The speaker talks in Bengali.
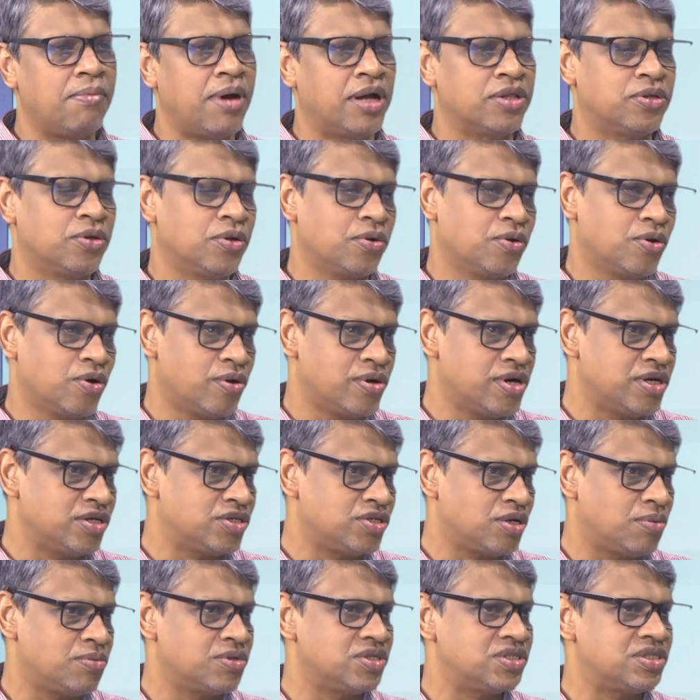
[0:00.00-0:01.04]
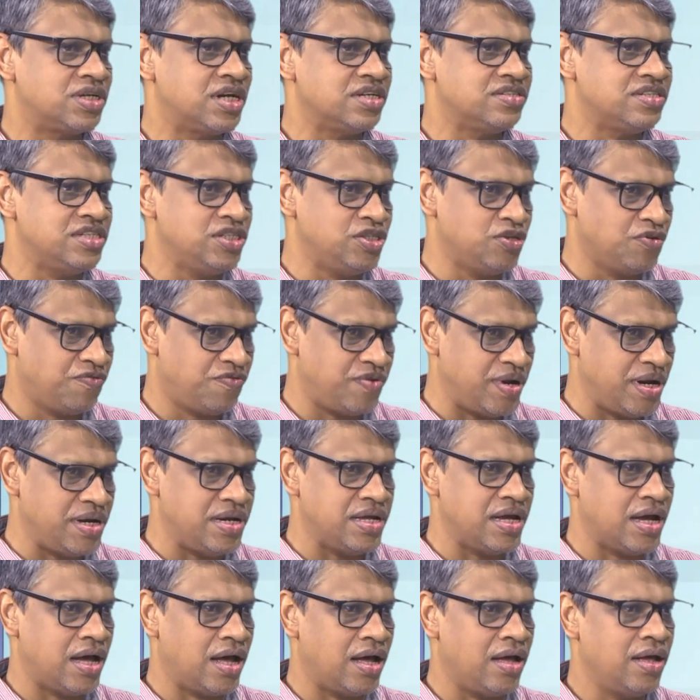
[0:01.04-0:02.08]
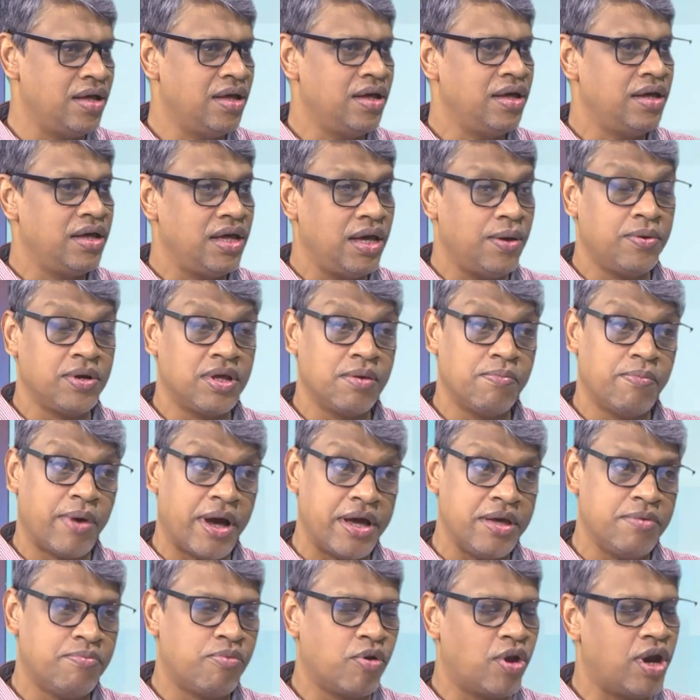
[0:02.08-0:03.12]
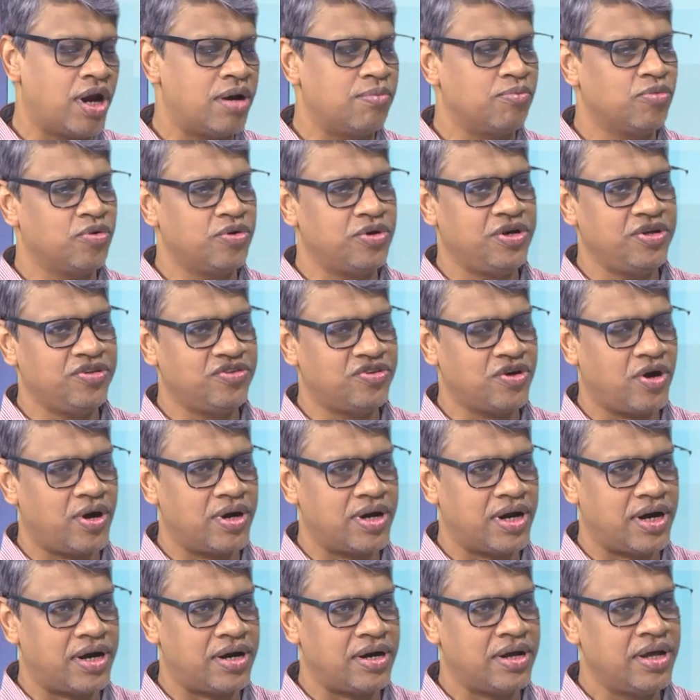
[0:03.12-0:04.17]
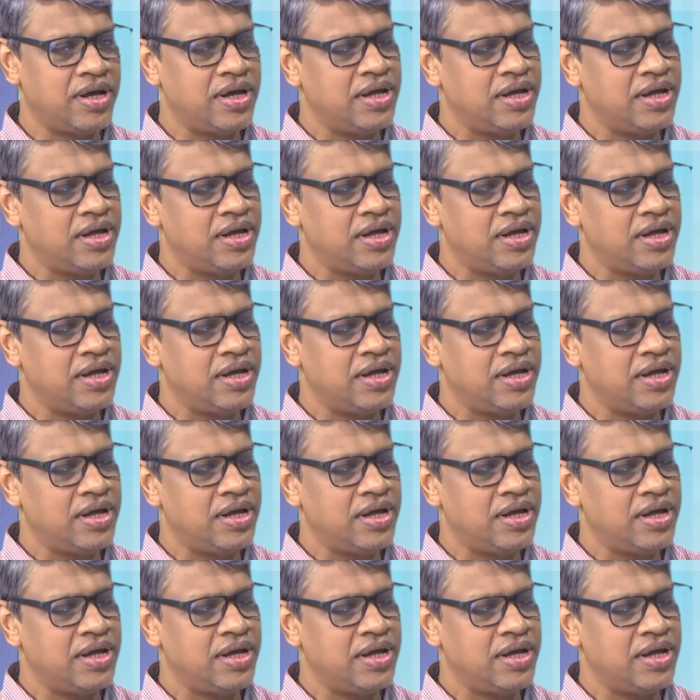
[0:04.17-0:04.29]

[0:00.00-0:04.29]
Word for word: মাদক গ্রহণের সমস্যা সিজোফ্রেনিয়া এমনকি বাইপোলার মুড ডিসঅর্ডার